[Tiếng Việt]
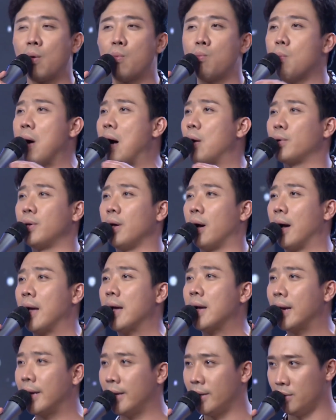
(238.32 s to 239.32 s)
không bao giờ
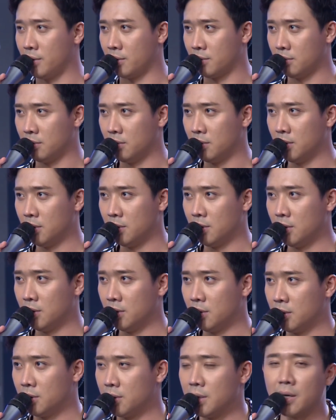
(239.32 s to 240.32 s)
hát hay được.
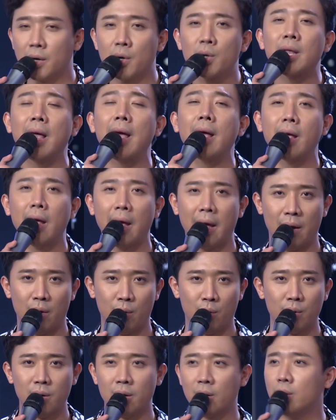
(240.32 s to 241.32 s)
Đừng có than
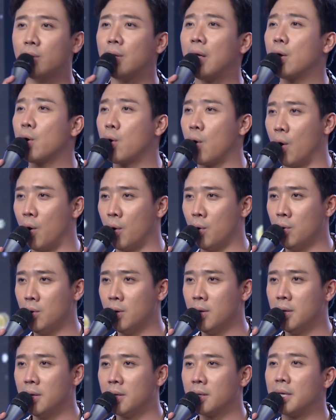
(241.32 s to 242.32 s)
nghèo, đừng có than khổ
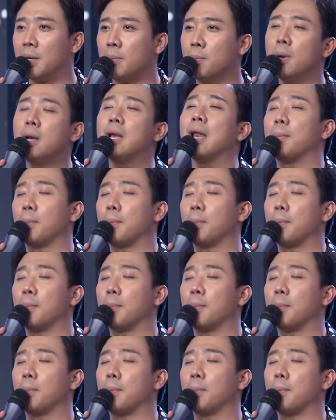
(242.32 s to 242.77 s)
thì mới